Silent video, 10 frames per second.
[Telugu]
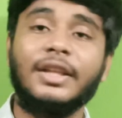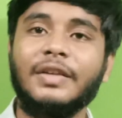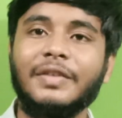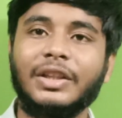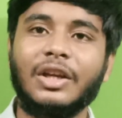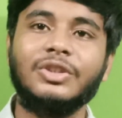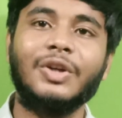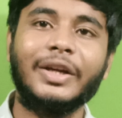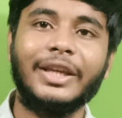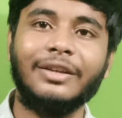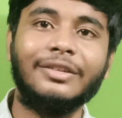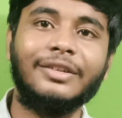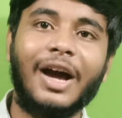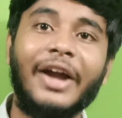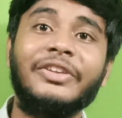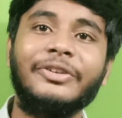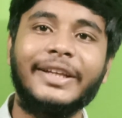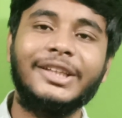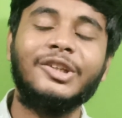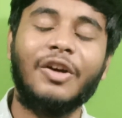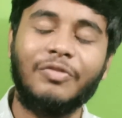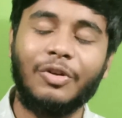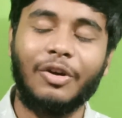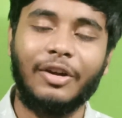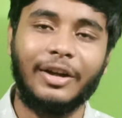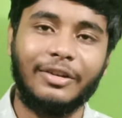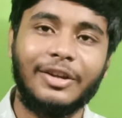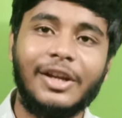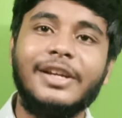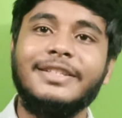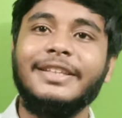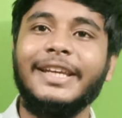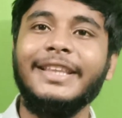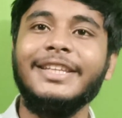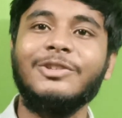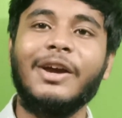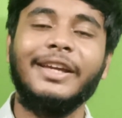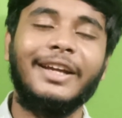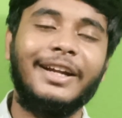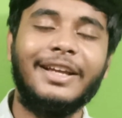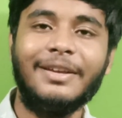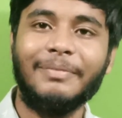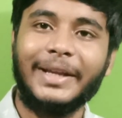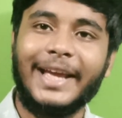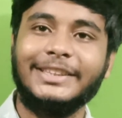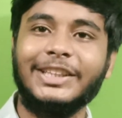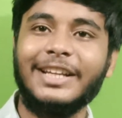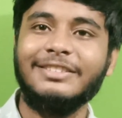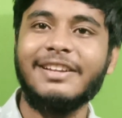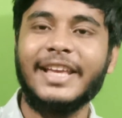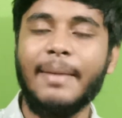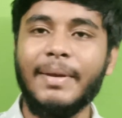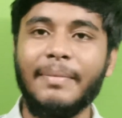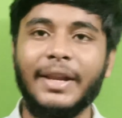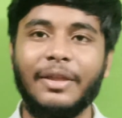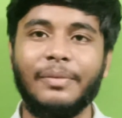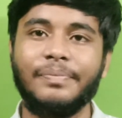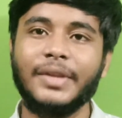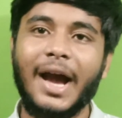తర్వాత షాకింగ్ అర్జున్ అయితే టాప్ ఫోర్లో ఉన్నాడు సో ఏంది షాకింగ్ అంటే మరి యాక్చువల్లీ అర్జున్ గేమ్ ఏమీ లేదు